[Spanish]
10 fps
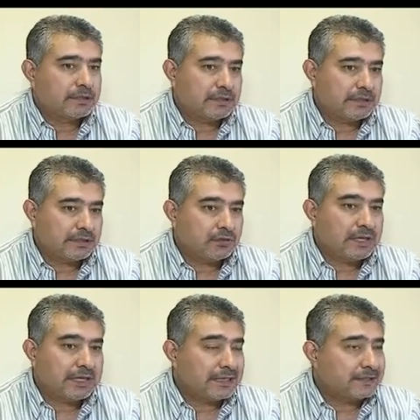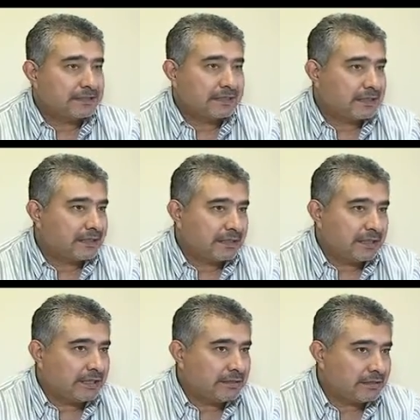eh, ojalá sea
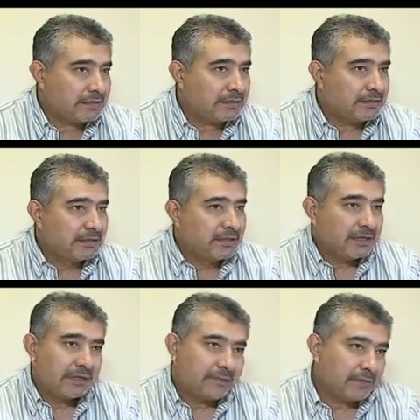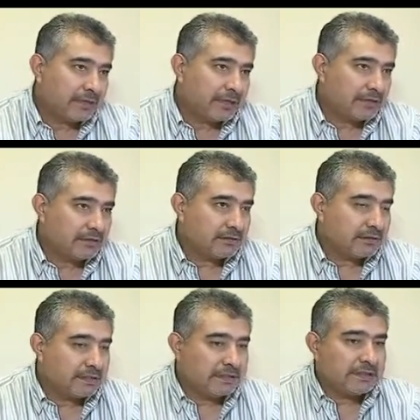este el primer
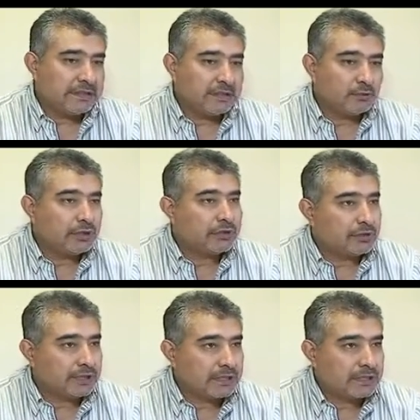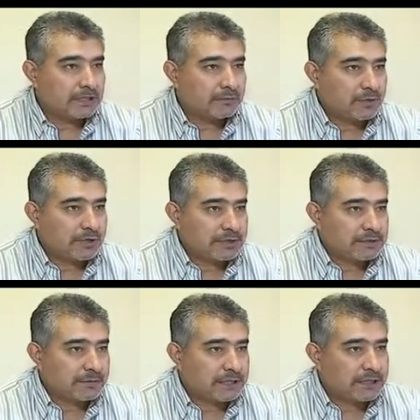y único día que tengamos que
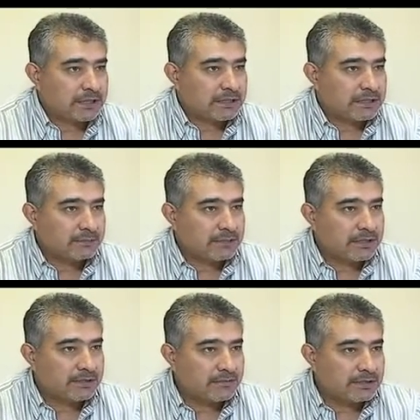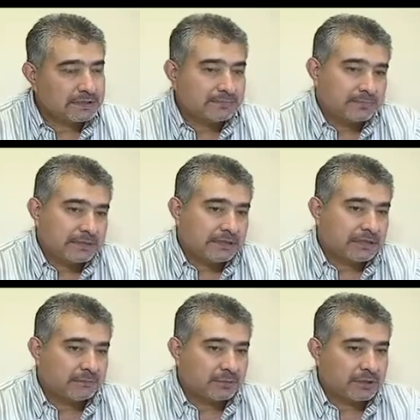llevar adelante estas medidas de fuerza y
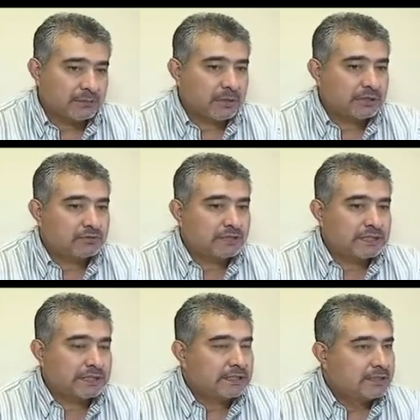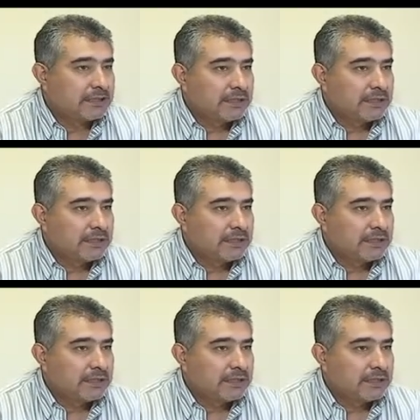que podamos anunciar